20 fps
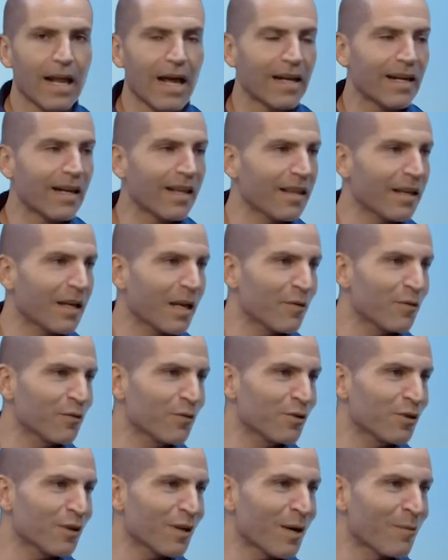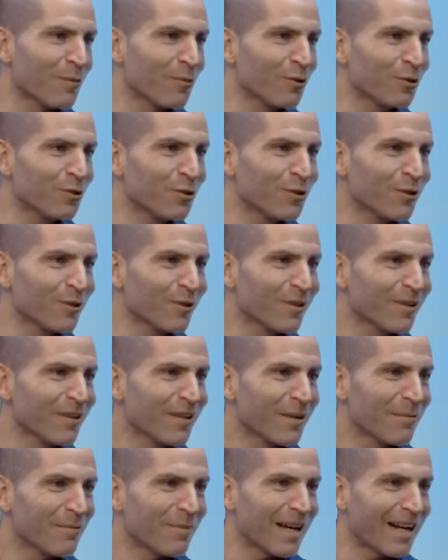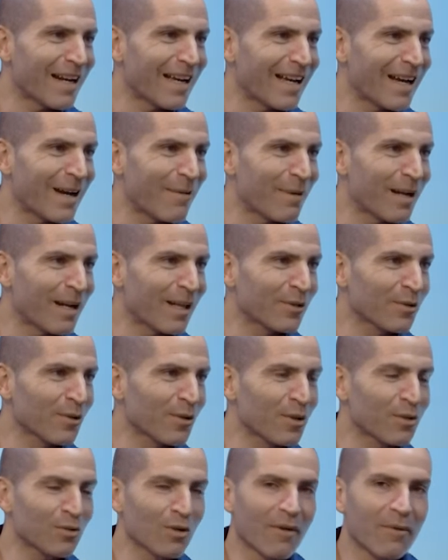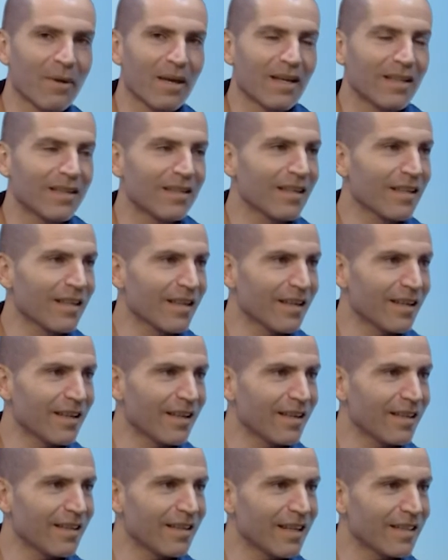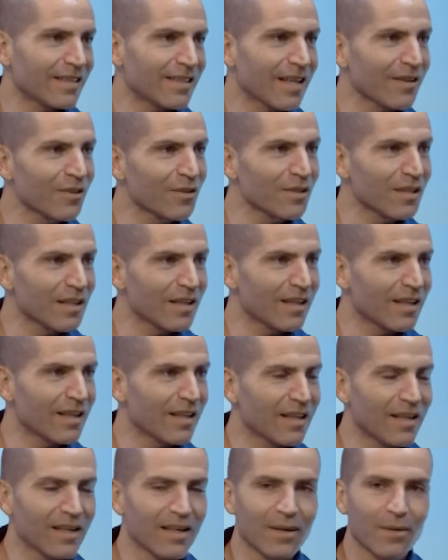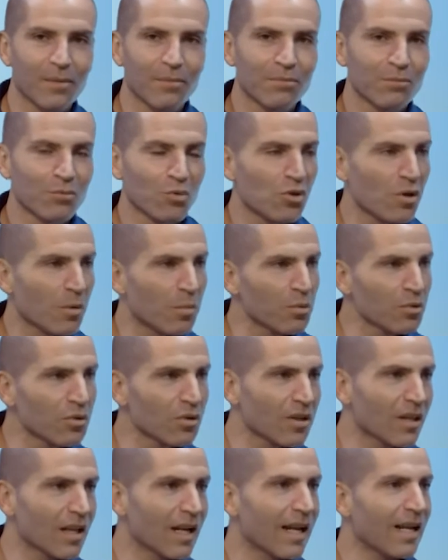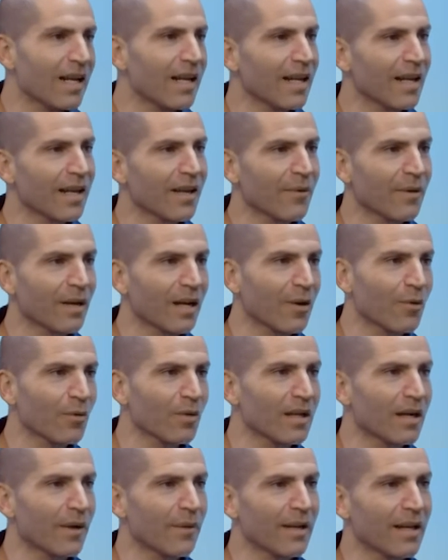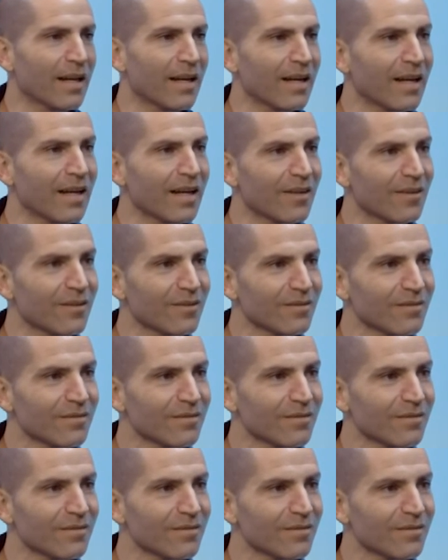las redes que funcionan mucho para, para todo esto, había gente interesándose desde muchos puntos de la isla y que van a acudir a Veneguera, ¿no?